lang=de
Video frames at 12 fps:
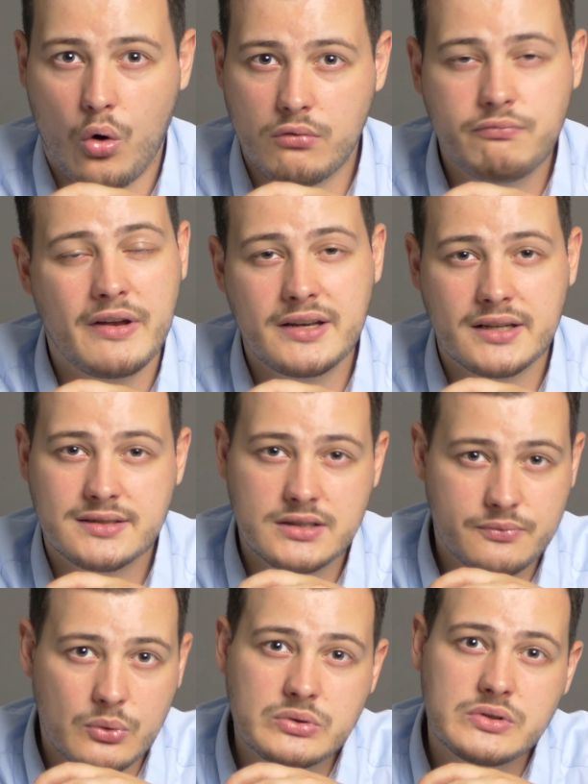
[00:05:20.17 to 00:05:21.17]
Und wenn das
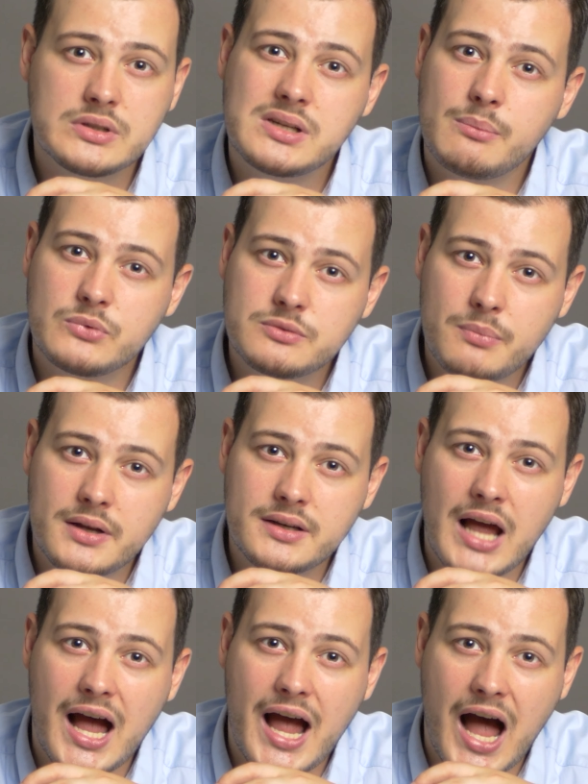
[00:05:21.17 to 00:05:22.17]
nicht funktioniert, dann muss
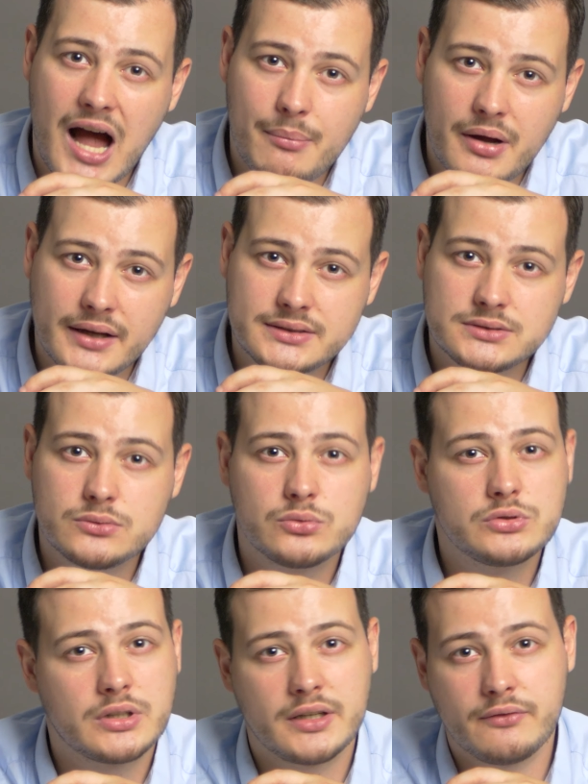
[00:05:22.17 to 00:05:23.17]
man arbeiten
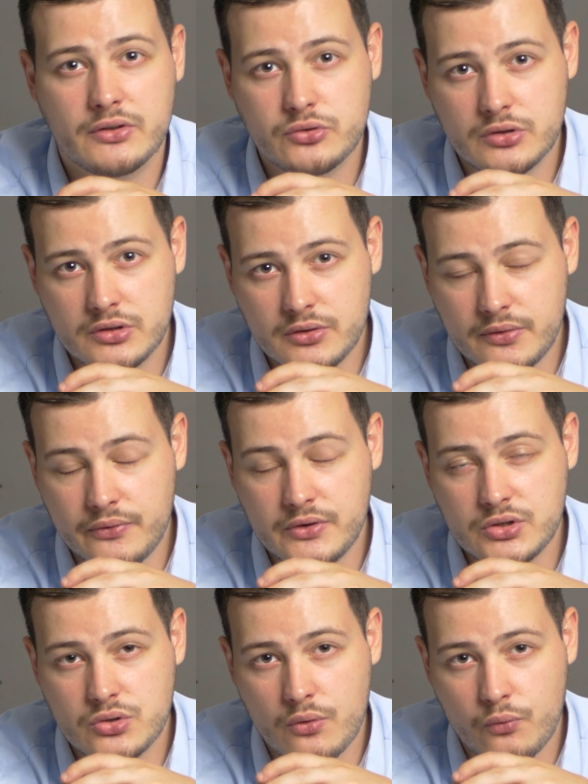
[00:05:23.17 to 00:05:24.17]
und dann eventuell die
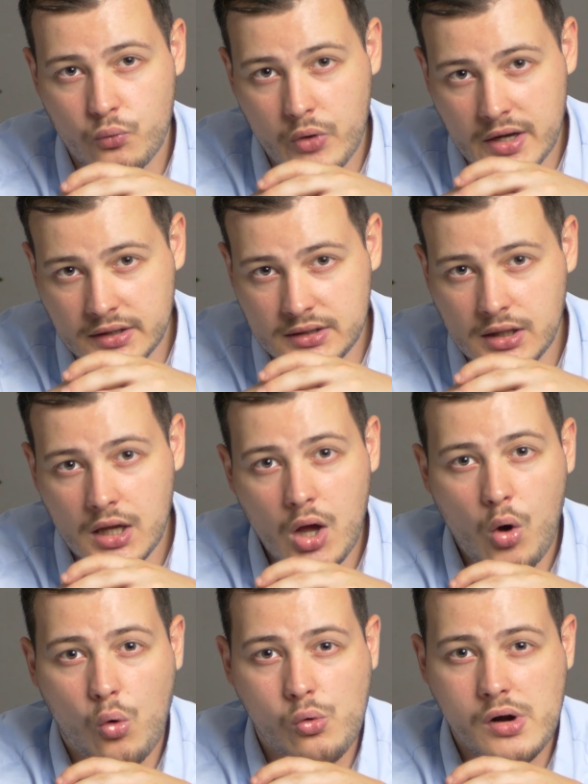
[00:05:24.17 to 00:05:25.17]
Definition of Ready
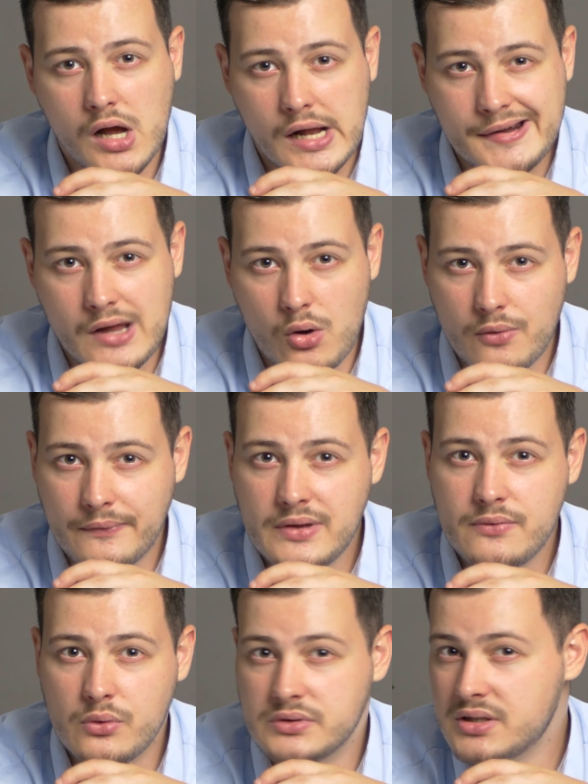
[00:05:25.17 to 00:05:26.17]
oder an auch,
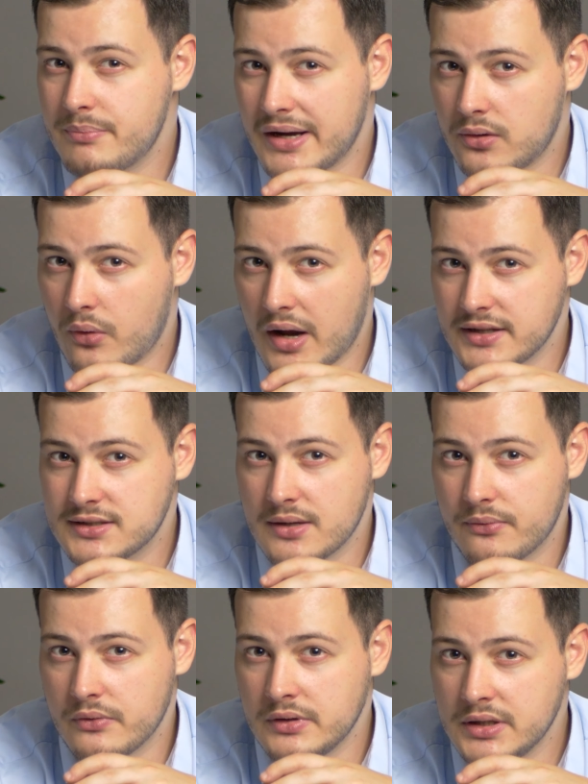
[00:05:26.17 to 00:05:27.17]
wie wir unsere Backlog also
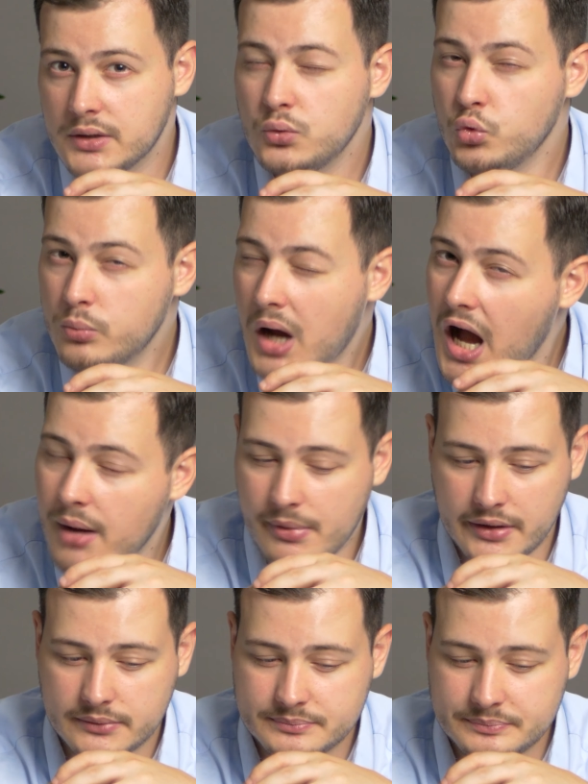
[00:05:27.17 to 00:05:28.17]
definieren, überarbeiten.